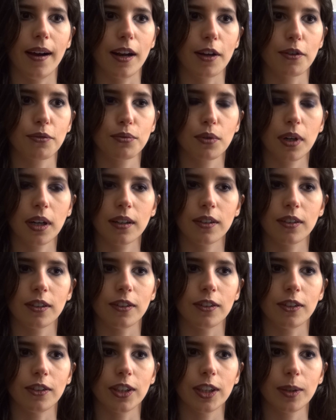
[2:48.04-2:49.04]
À la fois
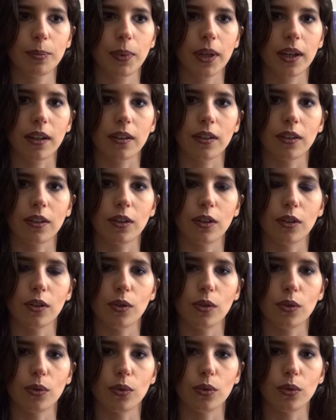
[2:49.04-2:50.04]
euh, hyper
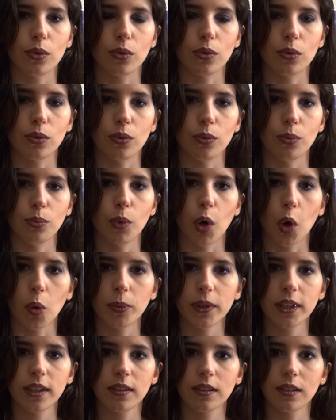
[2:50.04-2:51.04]
euh, euh,
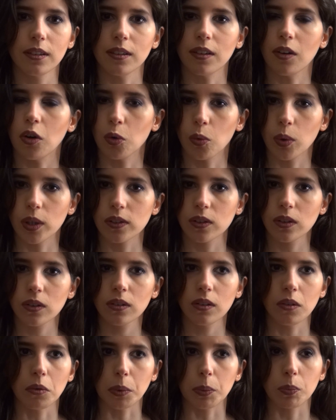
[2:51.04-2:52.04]
morbide, angoissant,
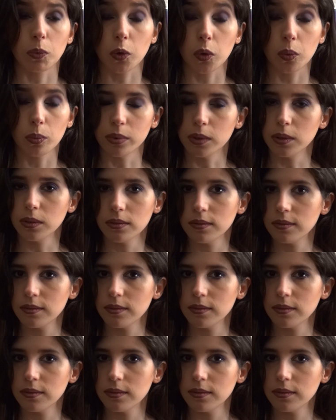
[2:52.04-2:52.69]
en même temps beau.